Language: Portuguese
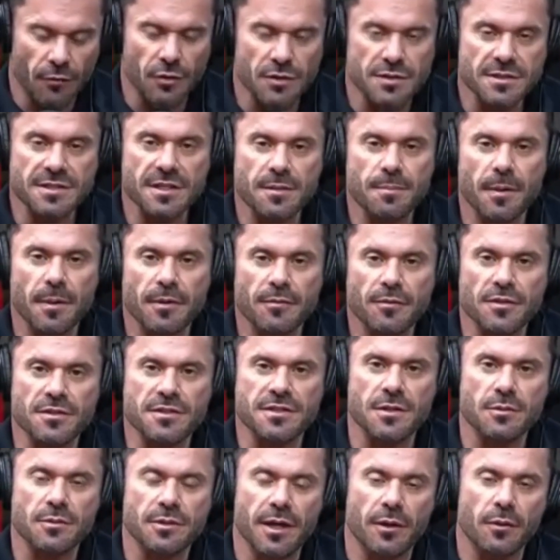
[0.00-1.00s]
Vou contar uma
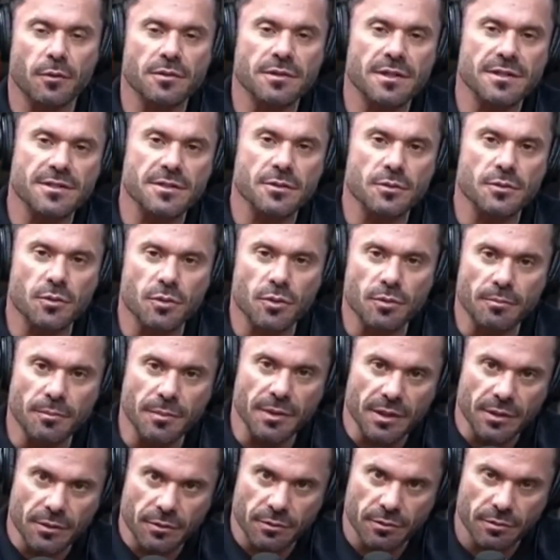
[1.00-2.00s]
história a
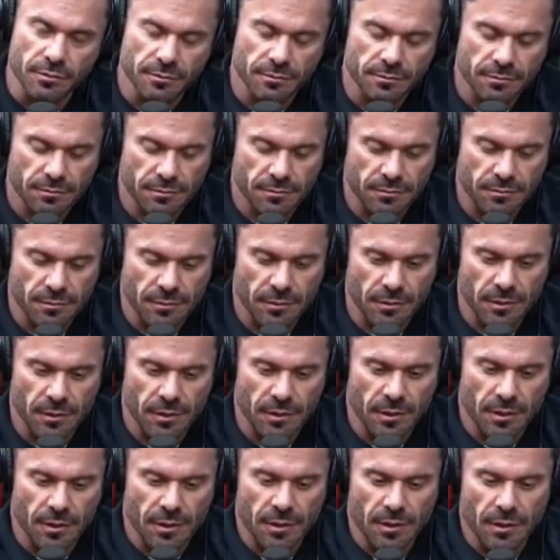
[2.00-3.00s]
vocês que aconteceu
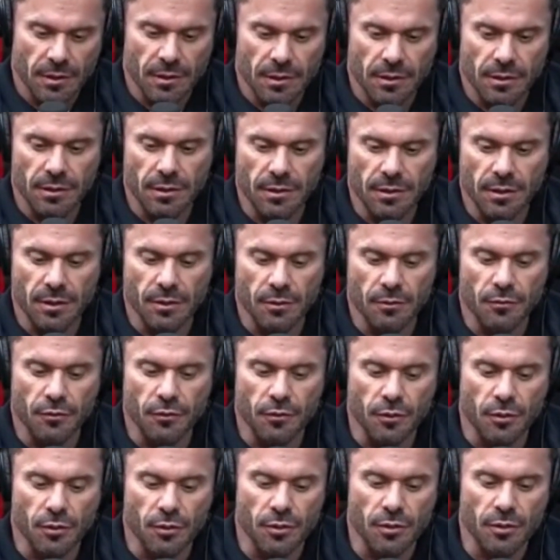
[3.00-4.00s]
comigo.
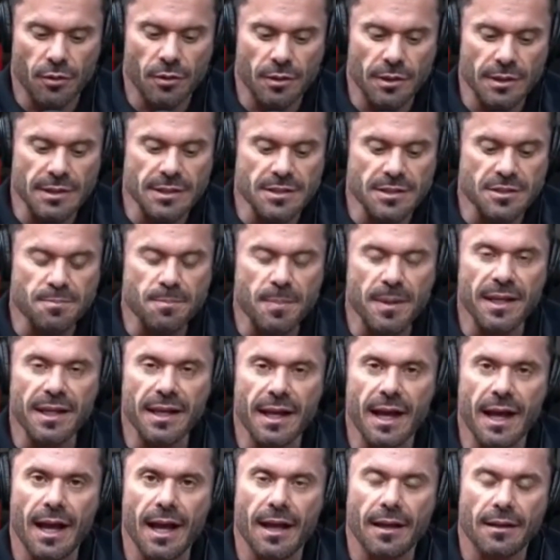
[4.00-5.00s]
Hoje
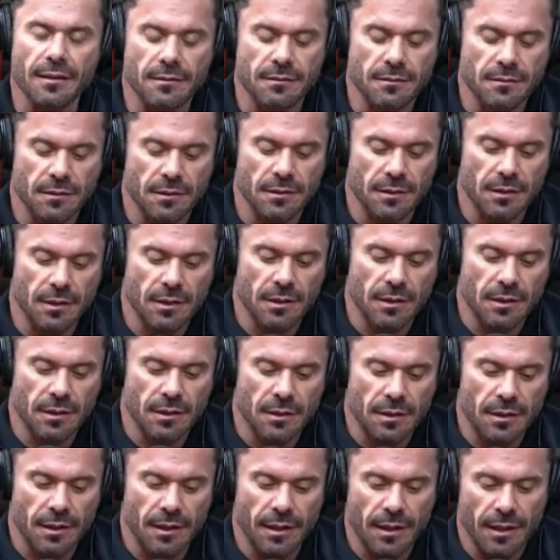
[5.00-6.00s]
de manhã
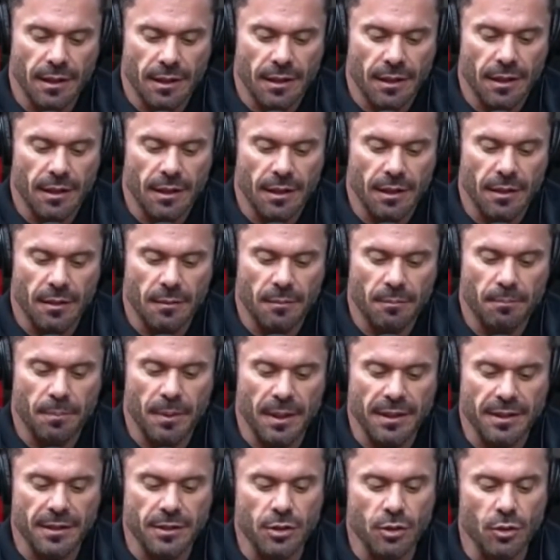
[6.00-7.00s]
eu
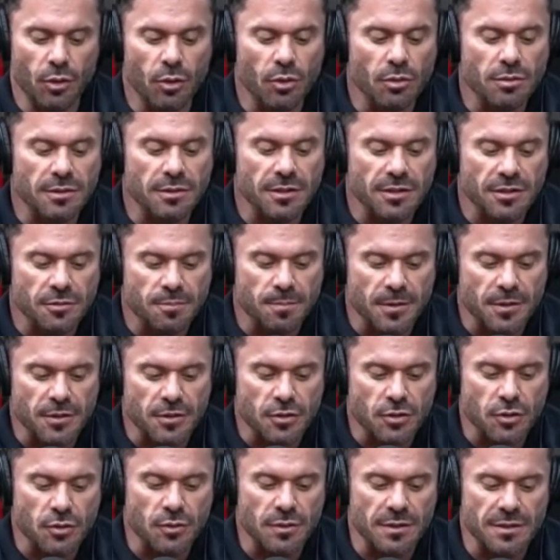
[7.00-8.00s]
acordei mais cedo,
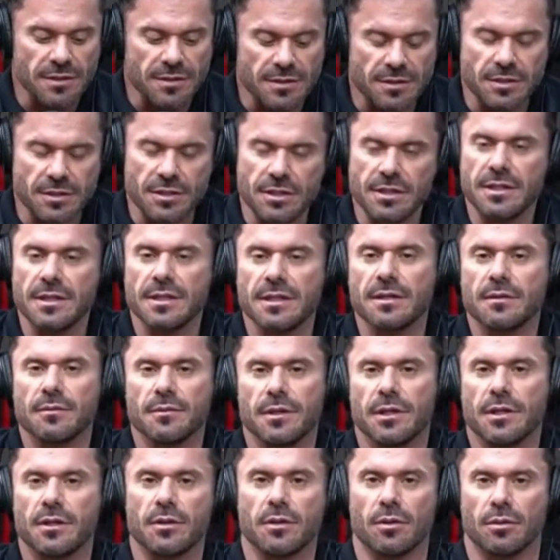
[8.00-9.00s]
como estou
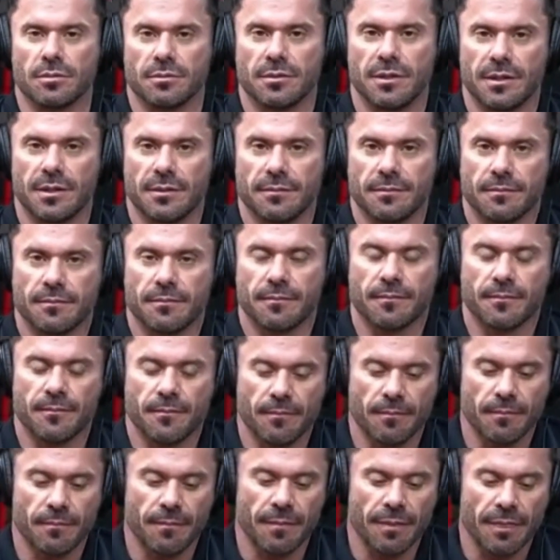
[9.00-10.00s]
acordando durante a semana
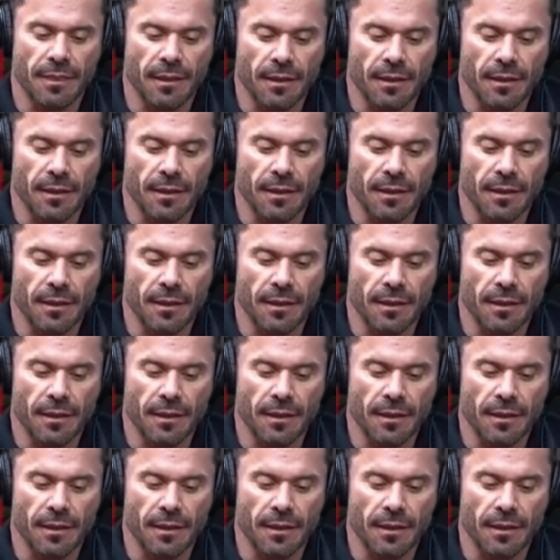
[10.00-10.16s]
toda.